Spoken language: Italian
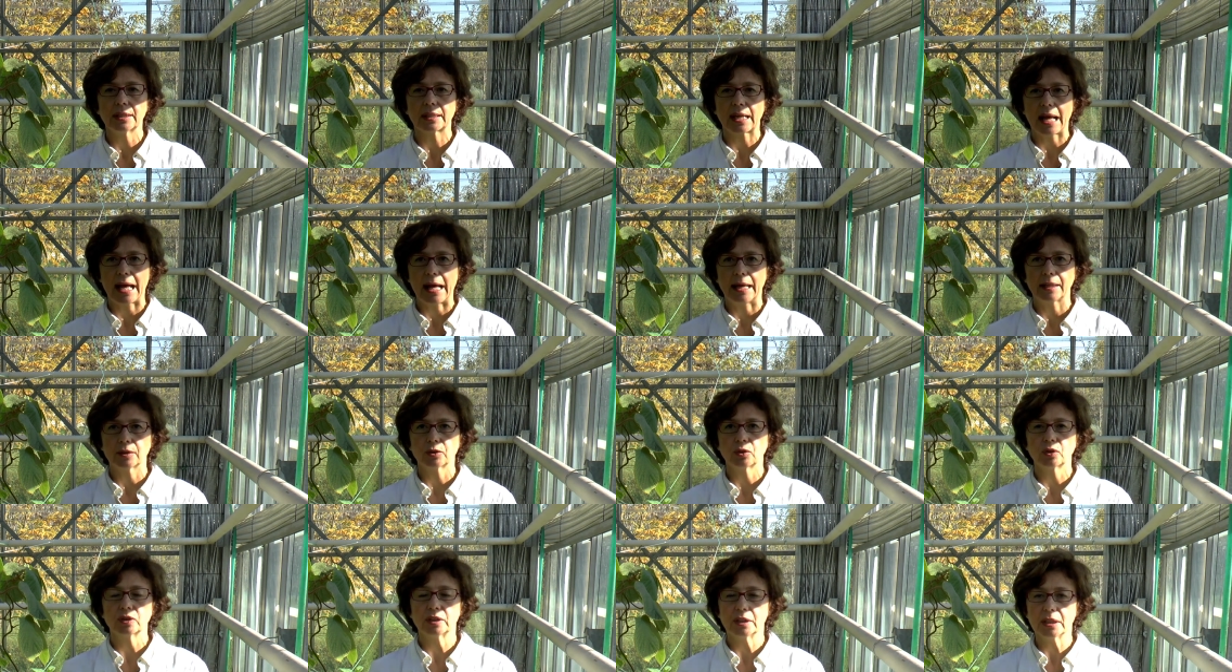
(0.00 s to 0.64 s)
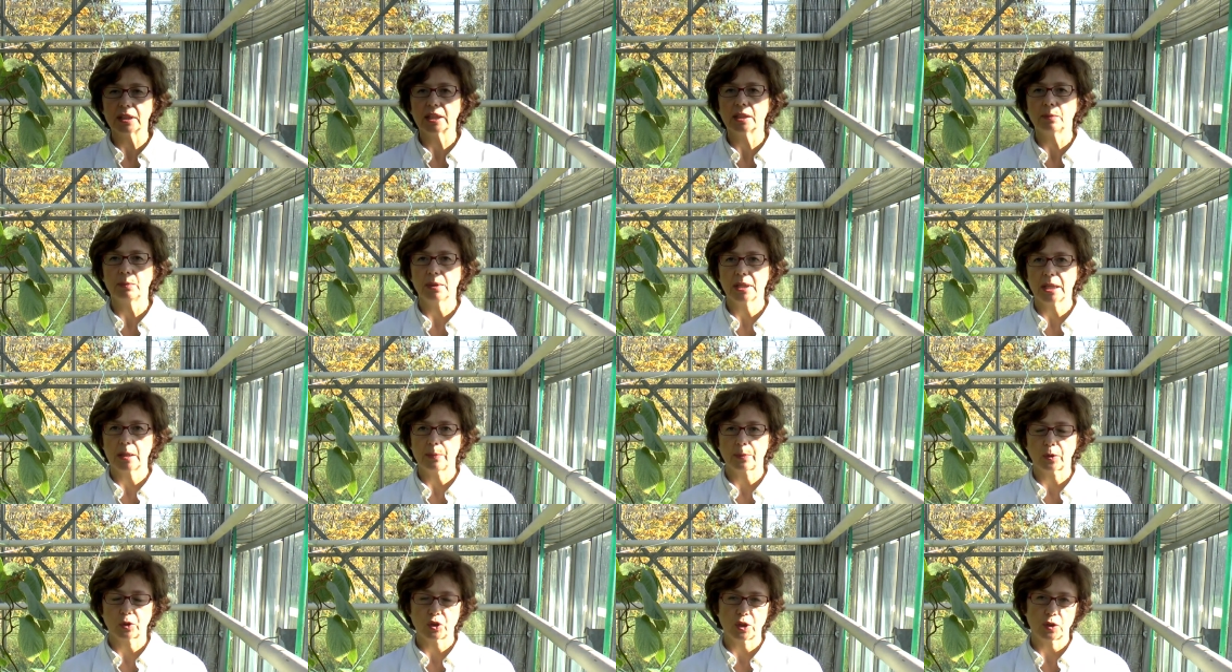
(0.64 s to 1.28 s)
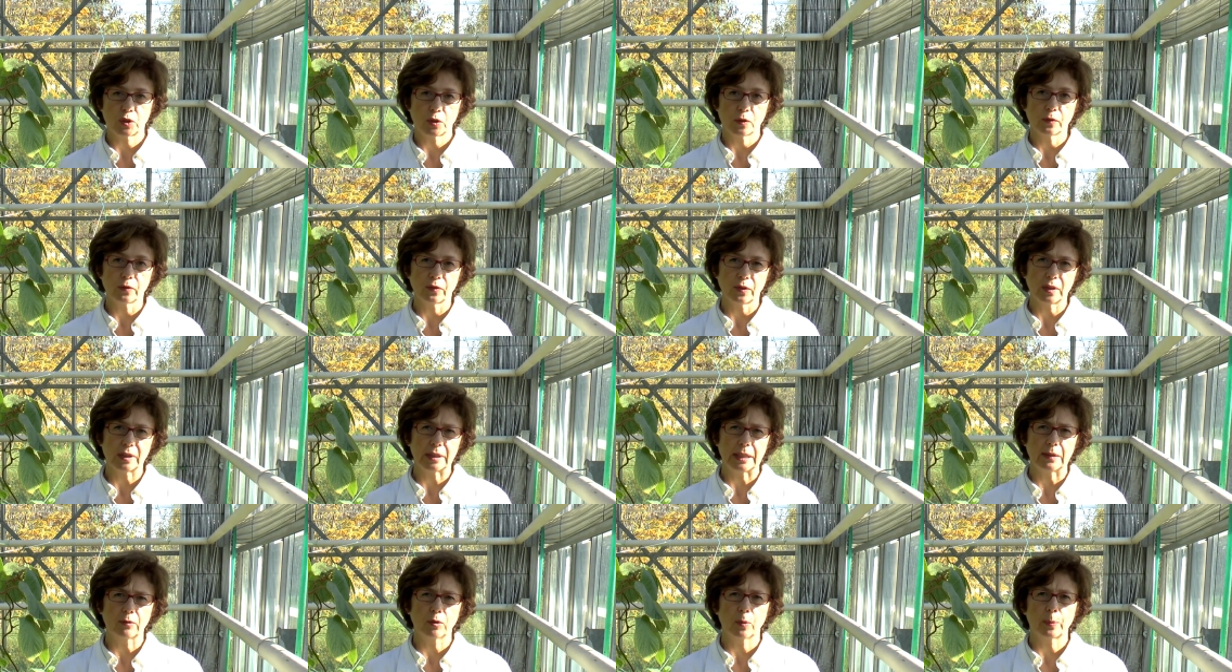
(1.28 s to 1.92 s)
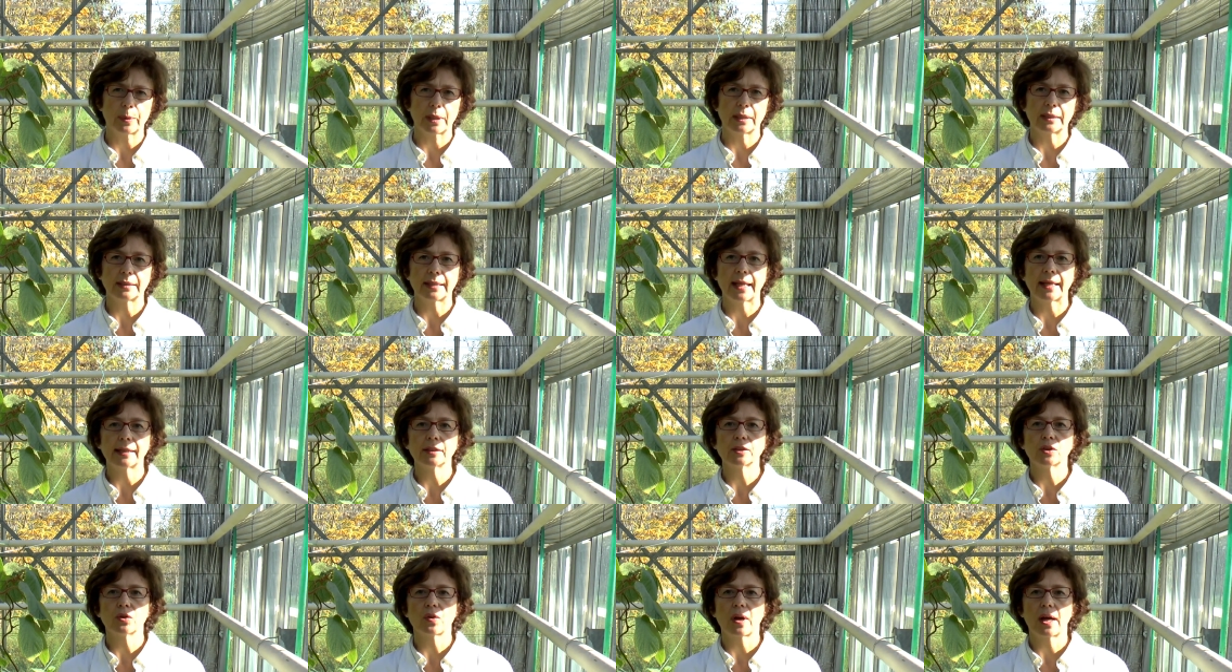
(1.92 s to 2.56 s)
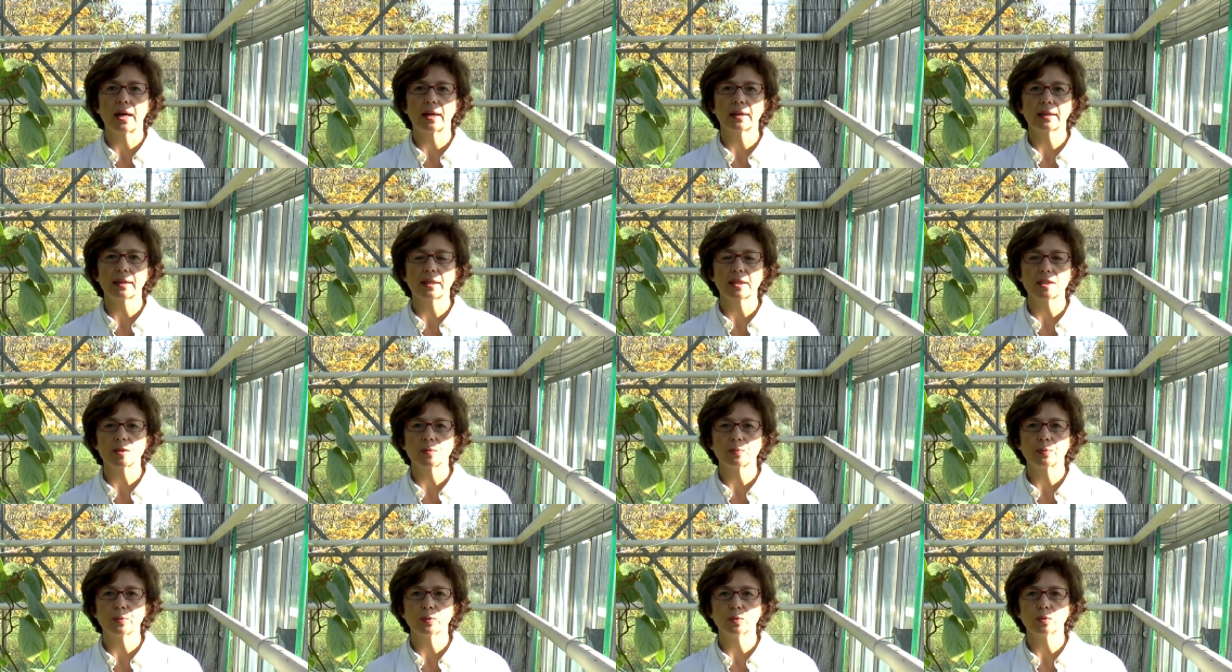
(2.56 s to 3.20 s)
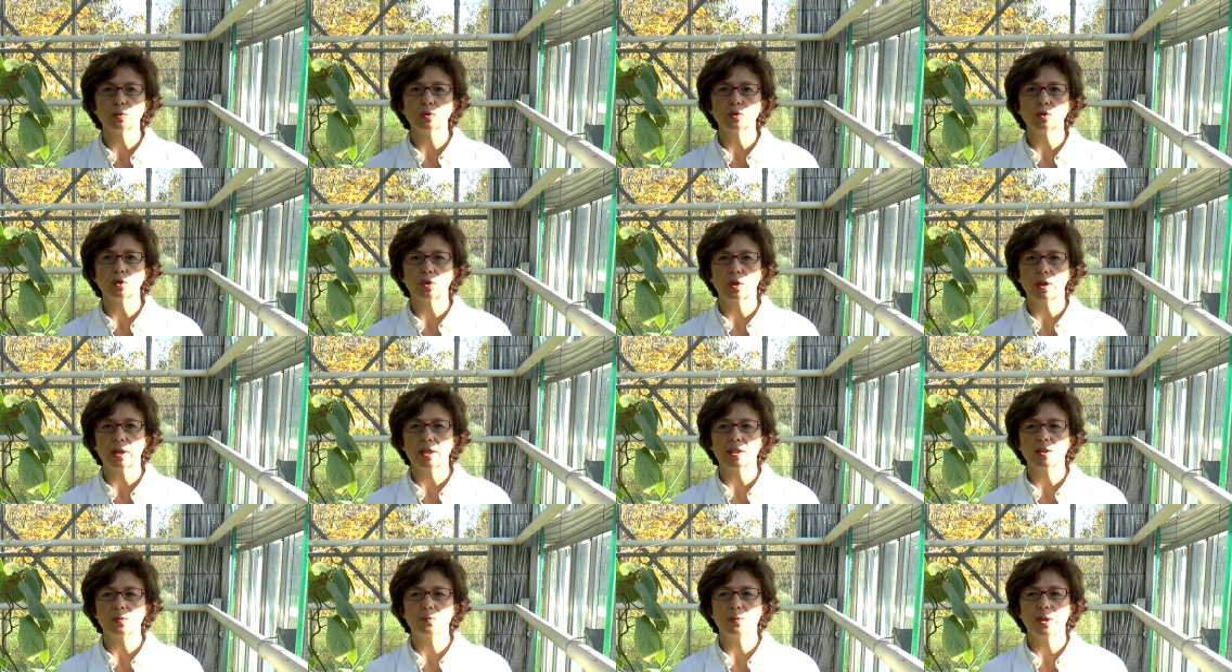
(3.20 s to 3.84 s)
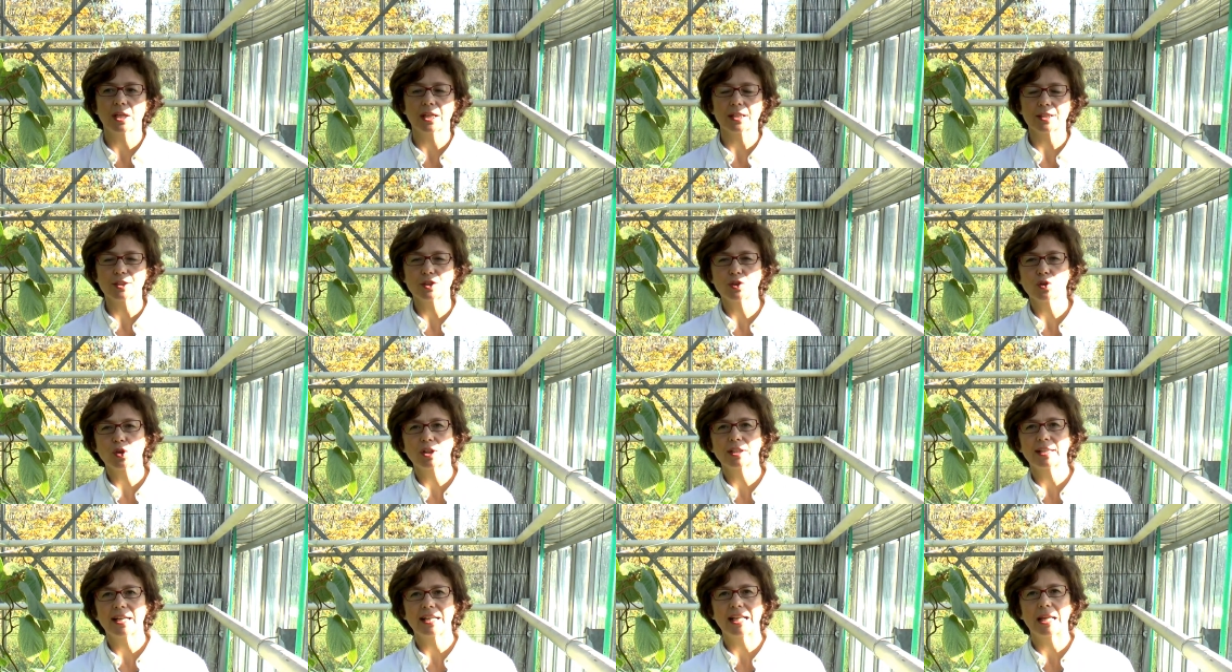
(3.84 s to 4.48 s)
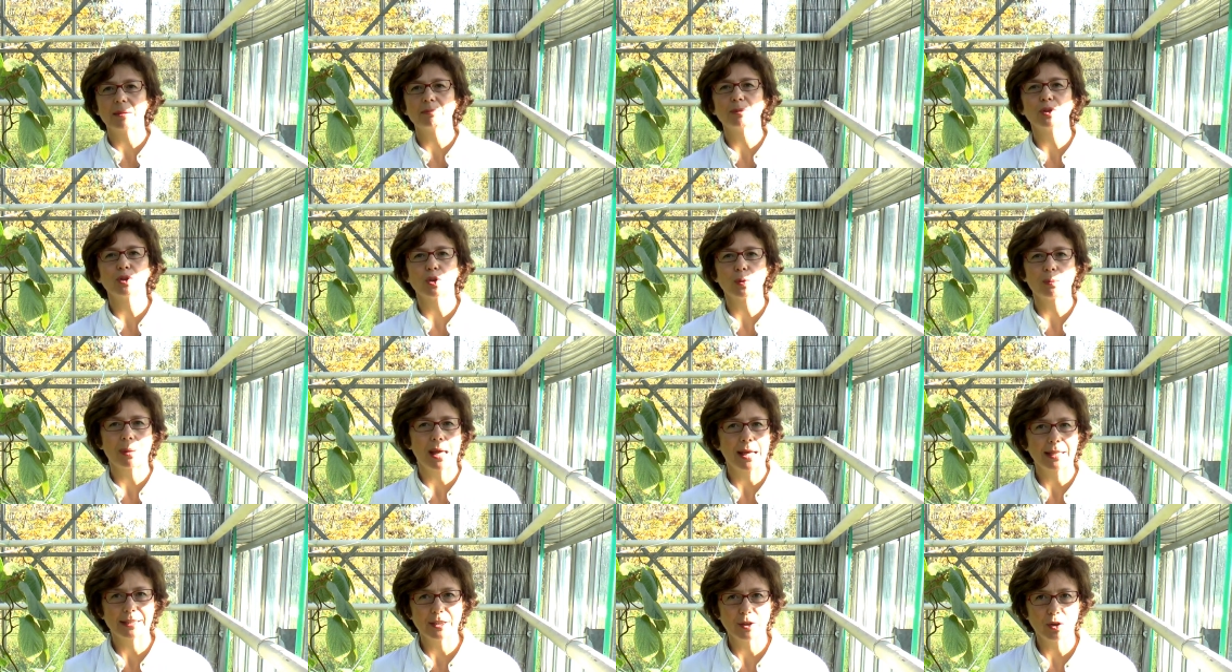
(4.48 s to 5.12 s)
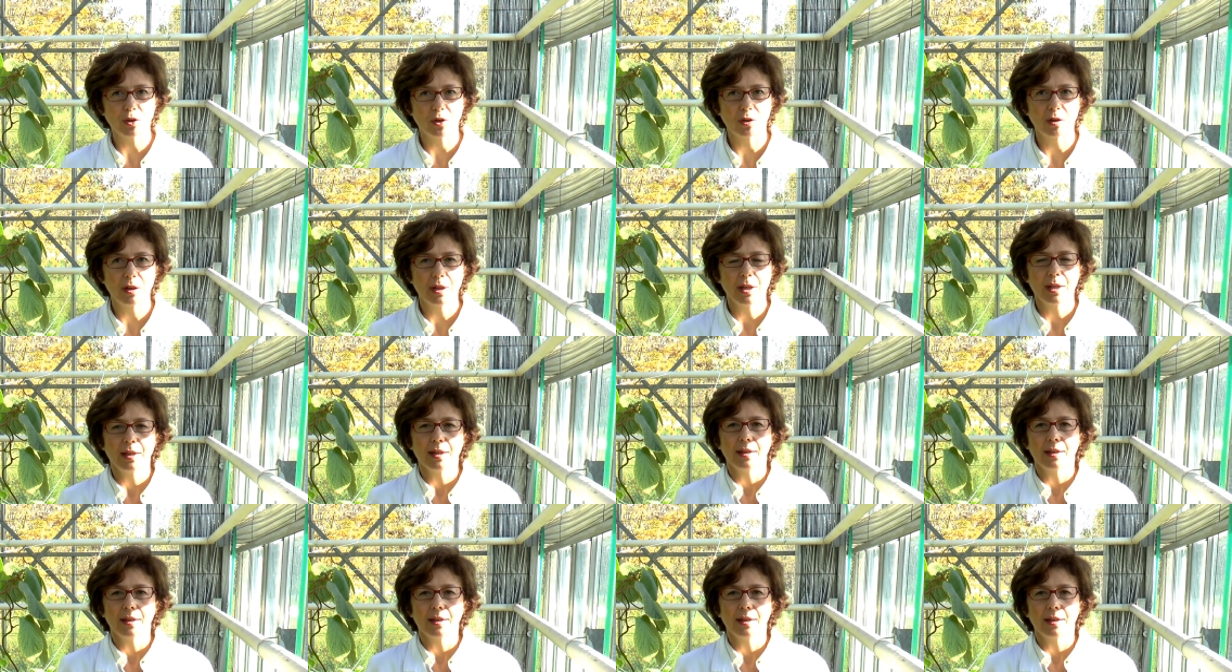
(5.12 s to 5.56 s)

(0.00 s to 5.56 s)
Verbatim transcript: grado di inibire il processo infettivo, prendendo anche spunto e ispirazione dall'ambito medico,